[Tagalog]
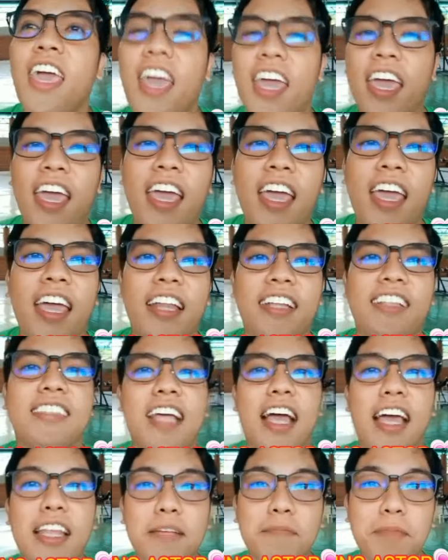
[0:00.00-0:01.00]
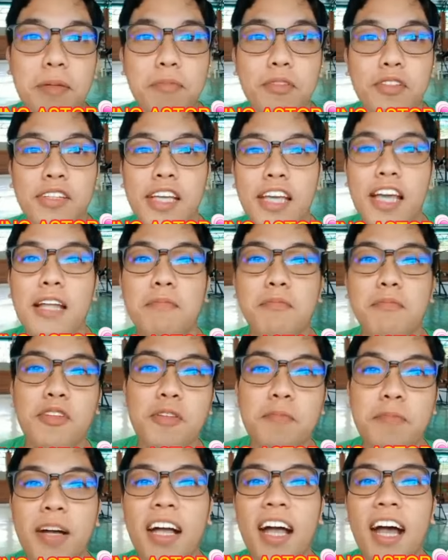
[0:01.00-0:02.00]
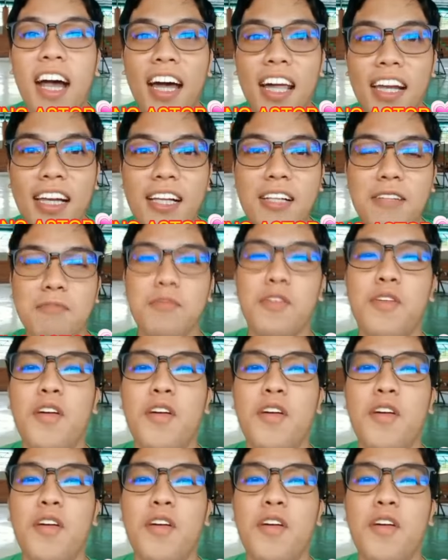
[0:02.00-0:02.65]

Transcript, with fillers: And sana pagbutihan mo yung pag-aaral